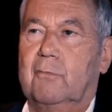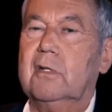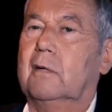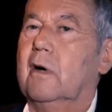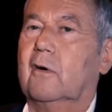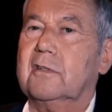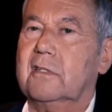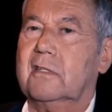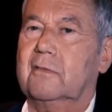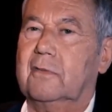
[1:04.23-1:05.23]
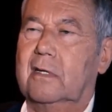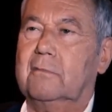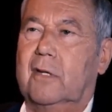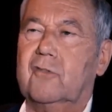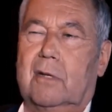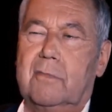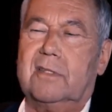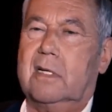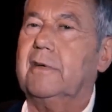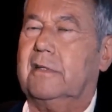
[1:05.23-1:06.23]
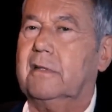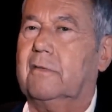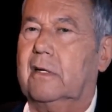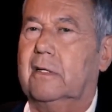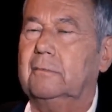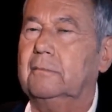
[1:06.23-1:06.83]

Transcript: wunderbar aus. Das war ein Mensch, der mir sehr wichtig war, ja.